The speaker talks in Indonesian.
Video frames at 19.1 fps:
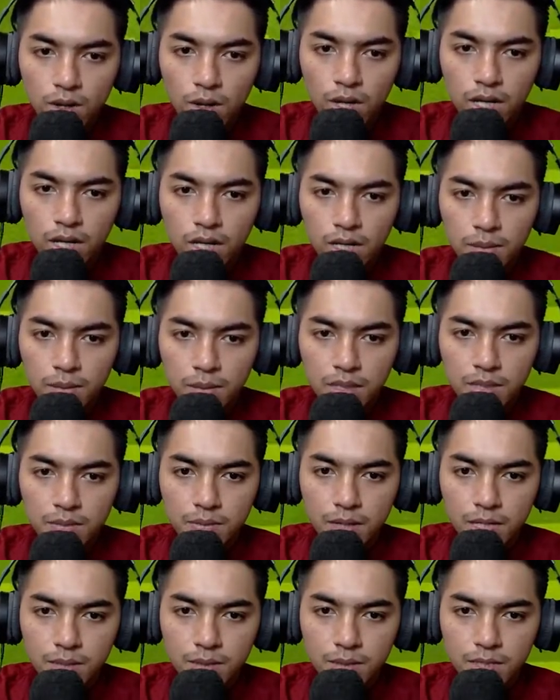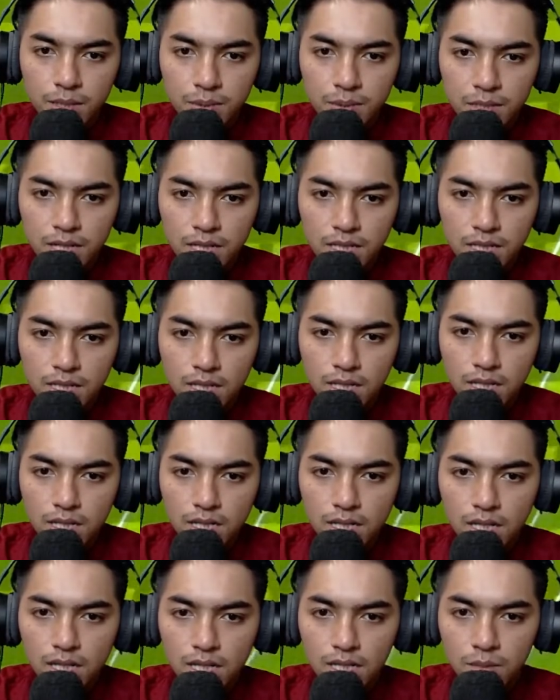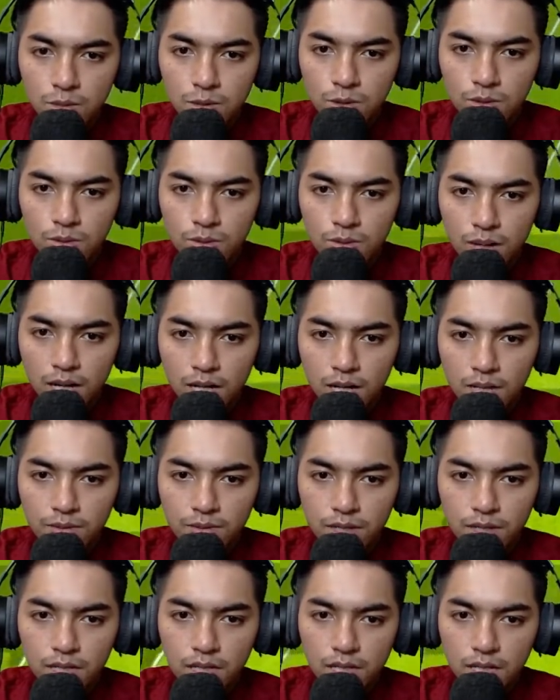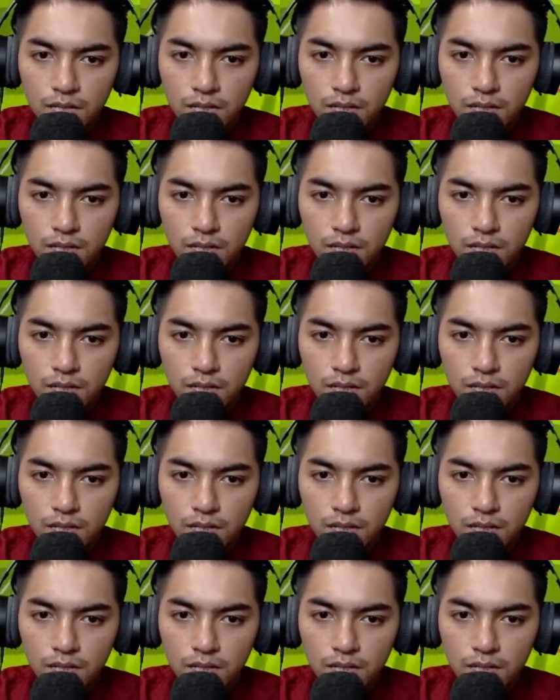Oke, mantap Bakimi dapat lagi. Dari musuh malahan free.